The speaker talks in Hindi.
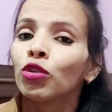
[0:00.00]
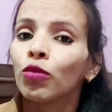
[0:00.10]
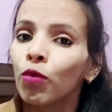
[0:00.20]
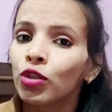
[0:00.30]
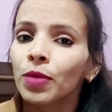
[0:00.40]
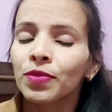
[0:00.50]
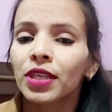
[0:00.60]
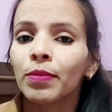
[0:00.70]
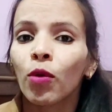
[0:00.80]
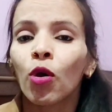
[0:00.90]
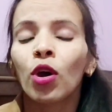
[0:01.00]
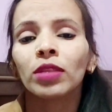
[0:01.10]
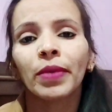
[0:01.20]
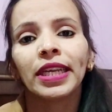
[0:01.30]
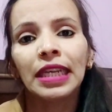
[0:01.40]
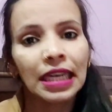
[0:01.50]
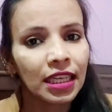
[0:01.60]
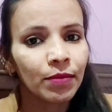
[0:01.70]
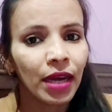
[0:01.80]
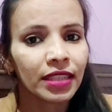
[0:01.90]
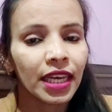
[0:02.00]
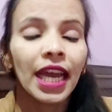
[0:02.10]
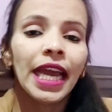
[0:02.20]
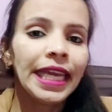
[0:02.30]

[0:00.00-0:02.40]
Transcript: तो वो सबसे बहुत बड़ी गलत बात है